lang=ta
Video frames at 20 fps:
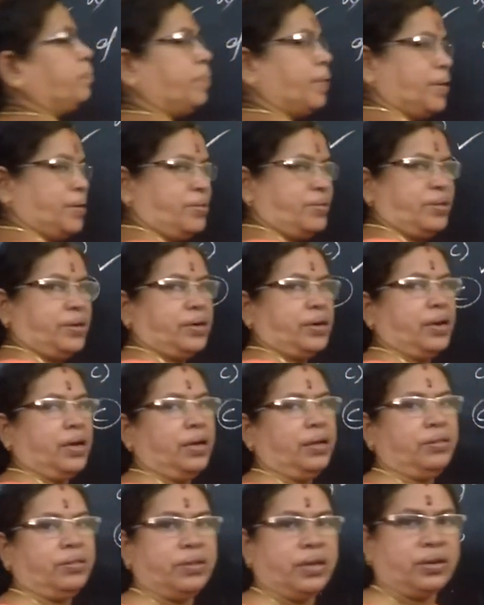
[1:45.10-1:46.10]

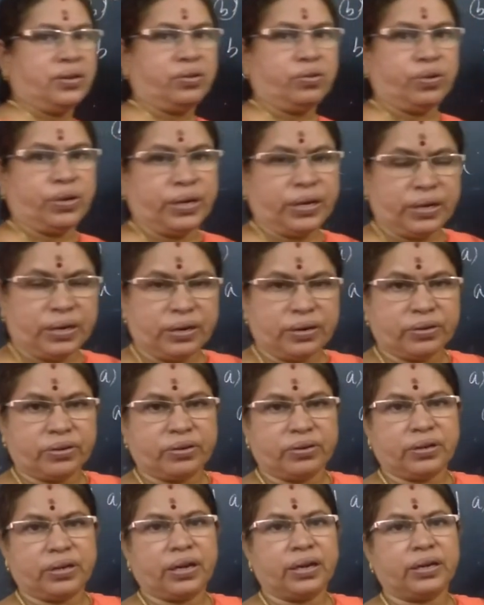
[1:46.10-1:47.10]
படிச்சிருக்கலாம் ஜஸ்ட் ஒரு
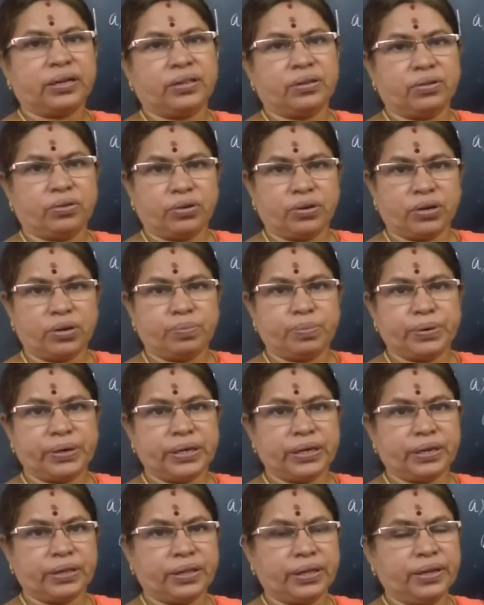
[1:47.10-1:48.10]
இன்ட்ரடக்ஷனுக்காக இது
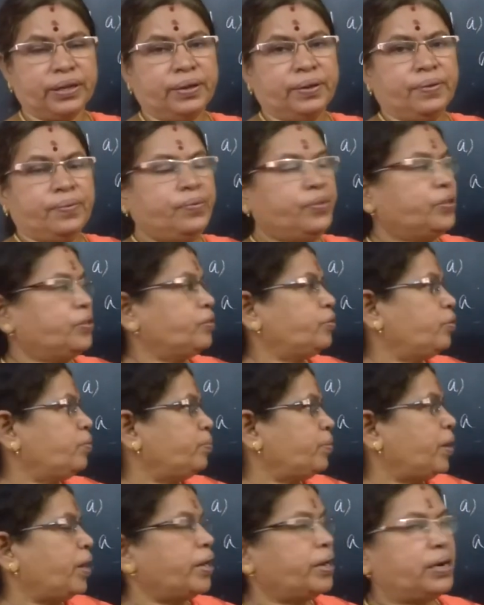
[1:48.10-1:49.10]
கொடுக்கப்படுகிறது ஸோ
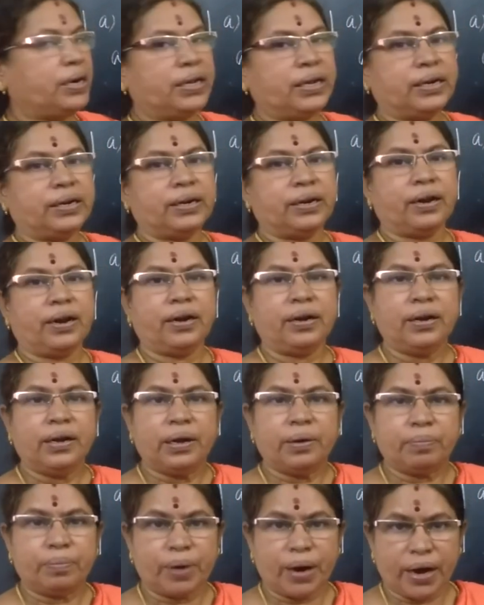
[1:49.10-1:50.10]
மாறிலி என்றால்
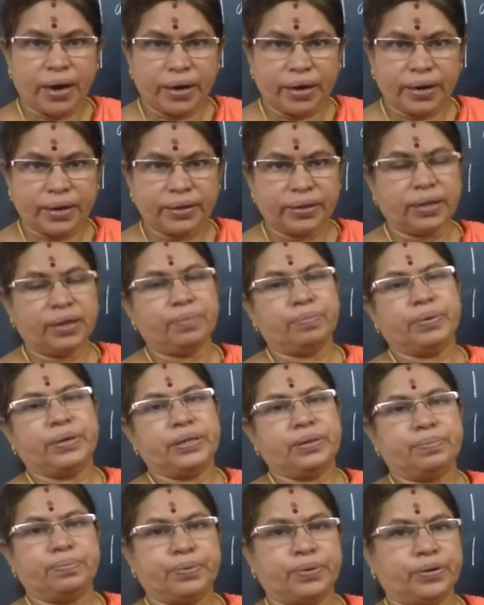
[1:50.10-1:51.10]
மாறாத
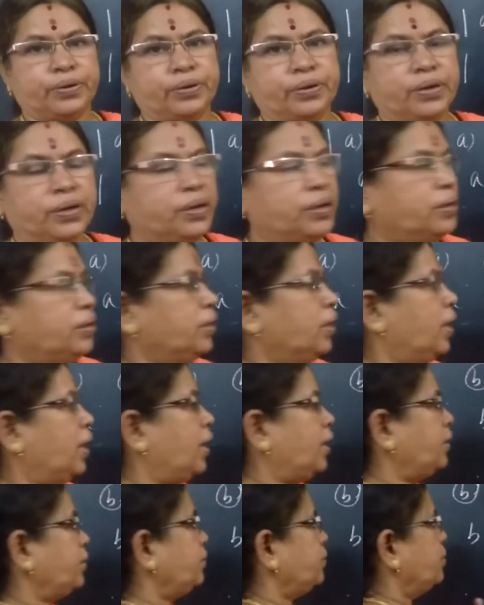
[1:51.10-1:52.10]
மதிப்பு
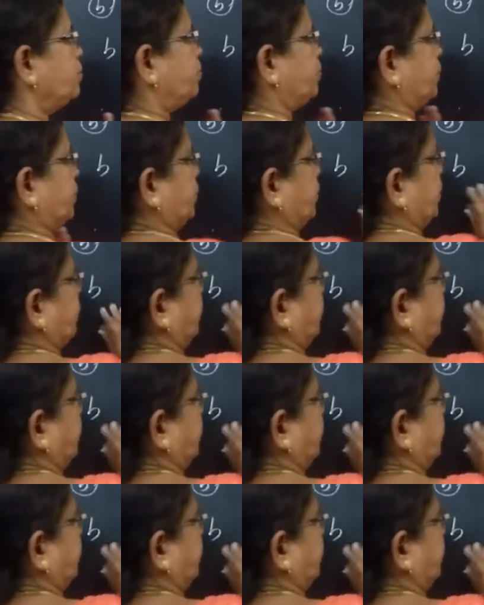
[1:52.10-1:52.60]
அடுத்தது பிறகு